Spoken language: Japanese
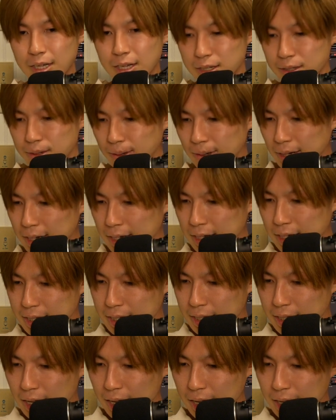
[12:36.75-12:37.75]
それがで
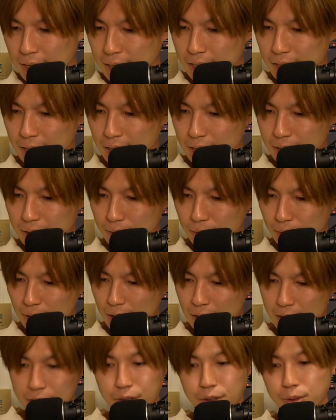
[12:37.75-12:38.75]
すね、えっ、ー、と、
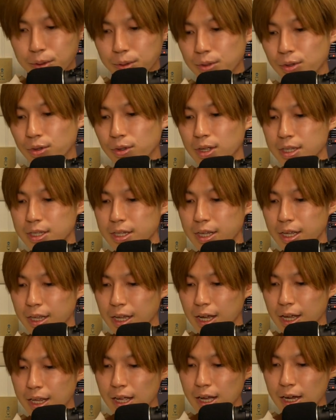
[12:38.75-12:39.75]
官僚のですね、
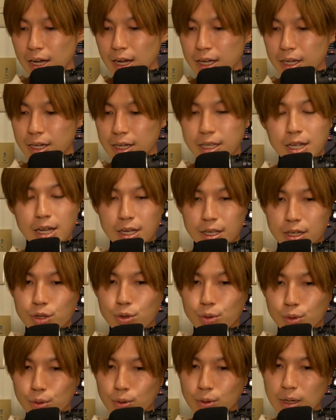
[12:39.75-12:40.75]
田中稲城
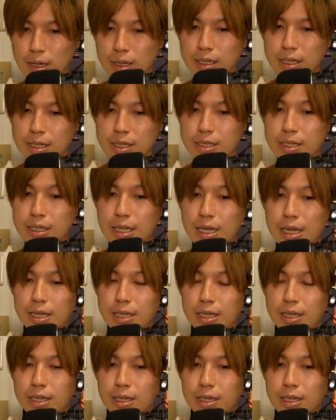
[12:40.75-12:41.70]
という方ですね。